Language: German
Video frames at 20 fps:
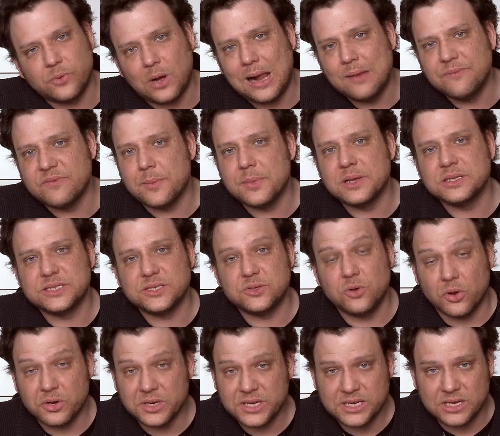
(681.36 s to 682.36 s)
vor allem wenn man sich
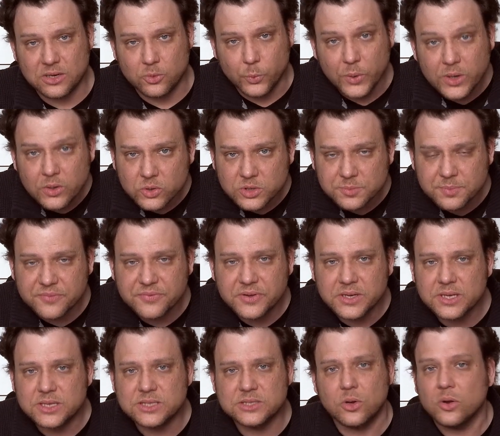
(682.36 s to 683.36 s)
noch nicht in Windows
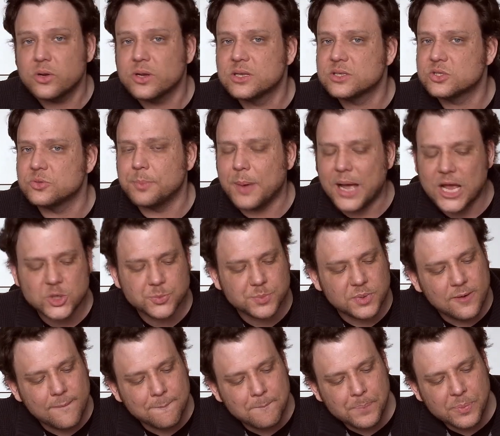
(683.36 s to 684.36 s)
befindet, sondern zum
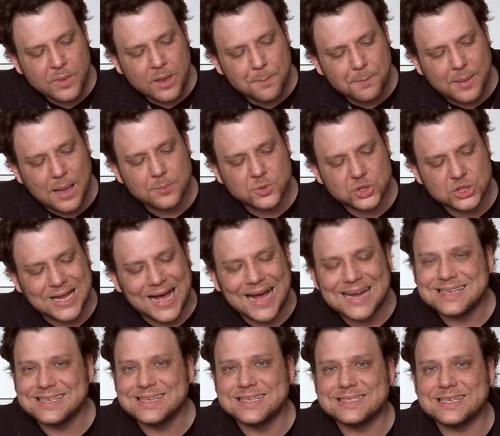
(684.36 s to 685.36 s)
Beispiel beim
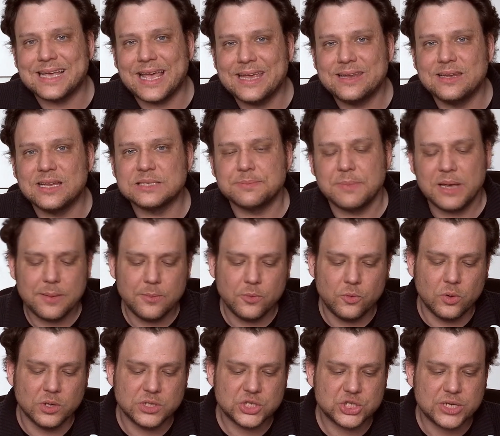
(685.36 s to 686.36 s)
Starten des Rechners mal eben
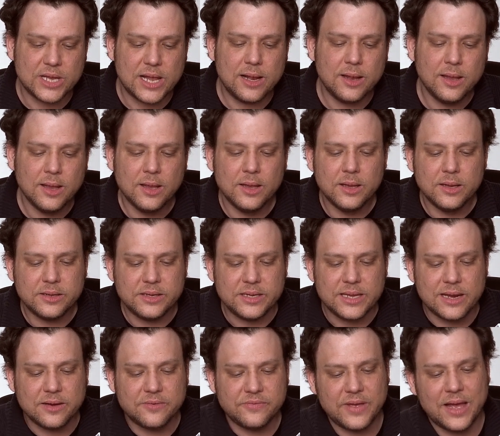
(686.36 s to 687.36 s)
kurz schnell
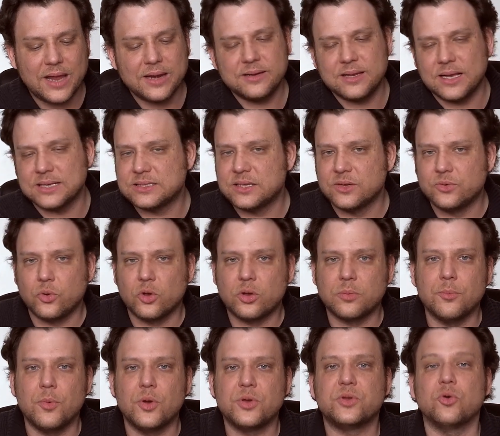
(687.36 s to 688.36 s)
die Entfernen-Taste
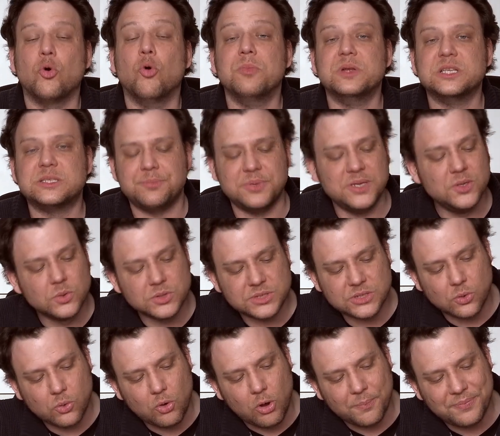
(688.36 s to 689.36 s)
drücken möchte, um ins BIOS
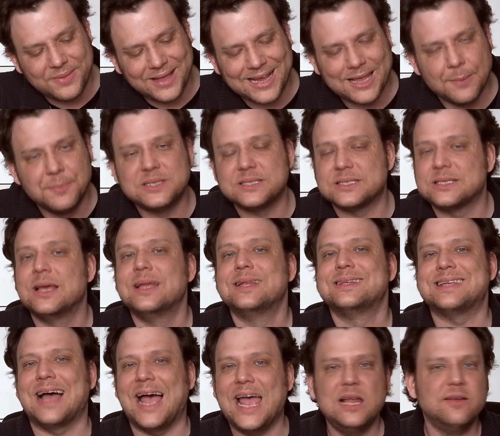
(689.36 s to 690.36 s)
zu kommen. Da gibt es
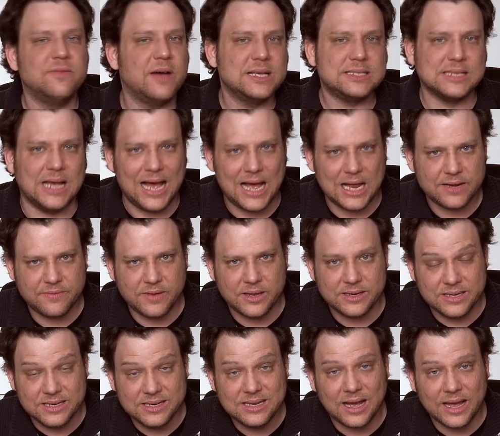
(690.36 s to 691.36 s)
teilweise Hardware,
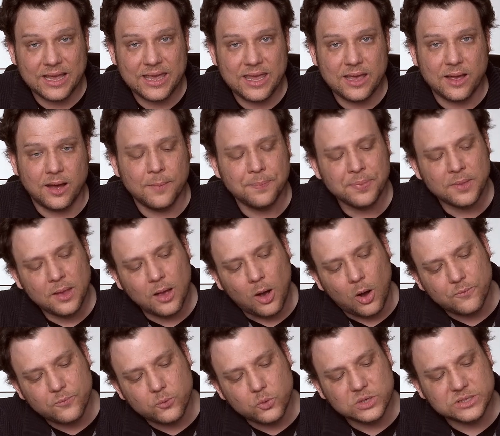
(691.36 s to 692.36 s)
die da eher
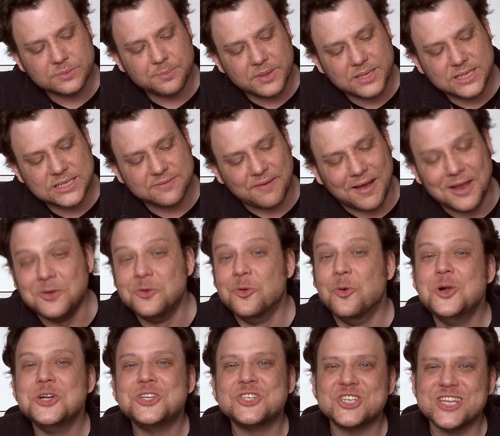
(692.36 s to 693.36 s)
auf USB
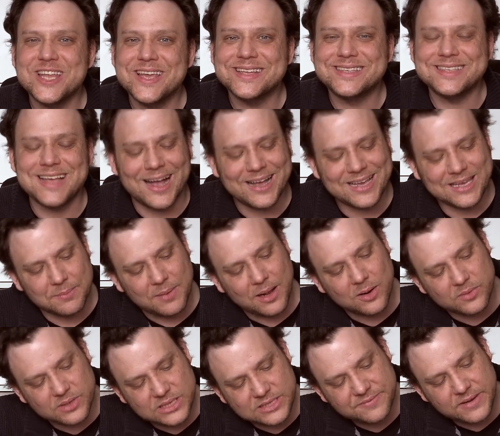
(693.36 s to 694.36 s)
2.0 steht, sage ich
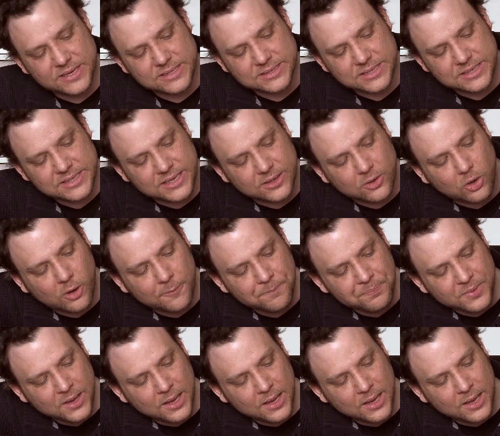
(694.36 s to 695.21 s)
mal, und deswegen sind hier noch